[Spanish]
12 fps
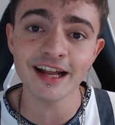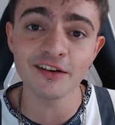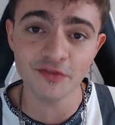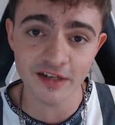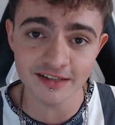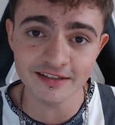al
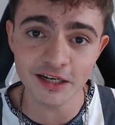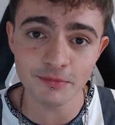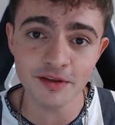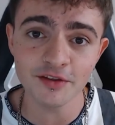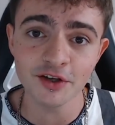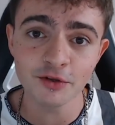final del
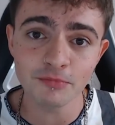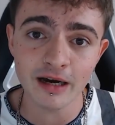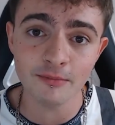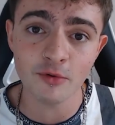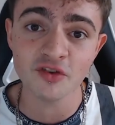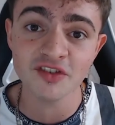vídeo
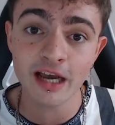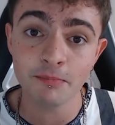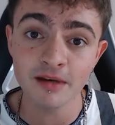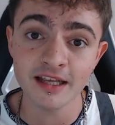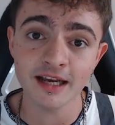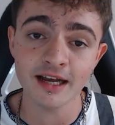vamos a
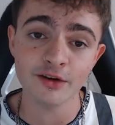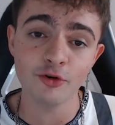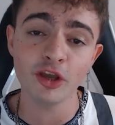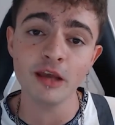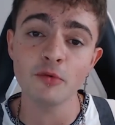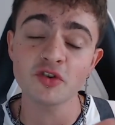aplicar
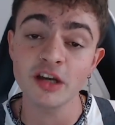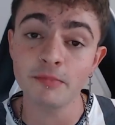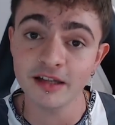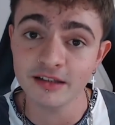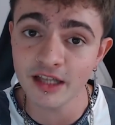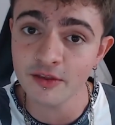lo que hemos
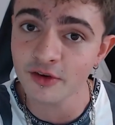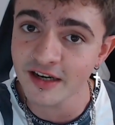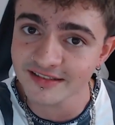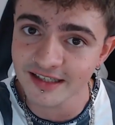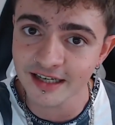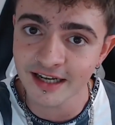aprendido en
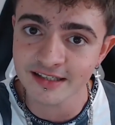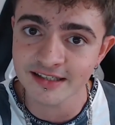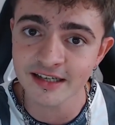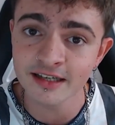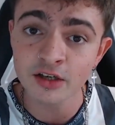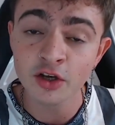esta
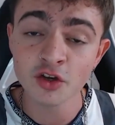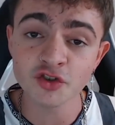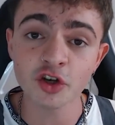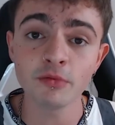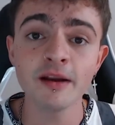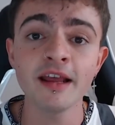clase
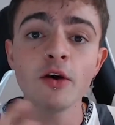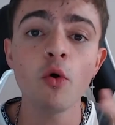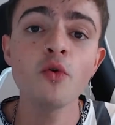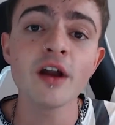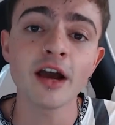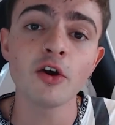sobre
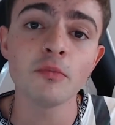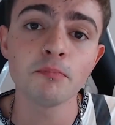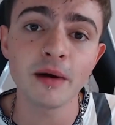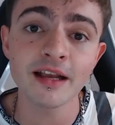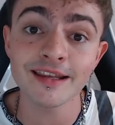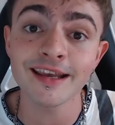una
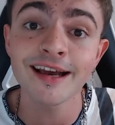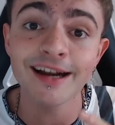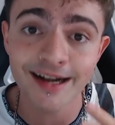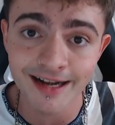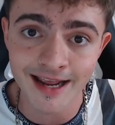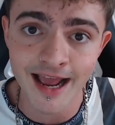compañía
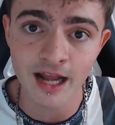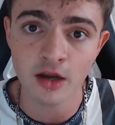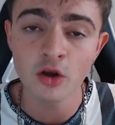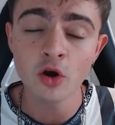real.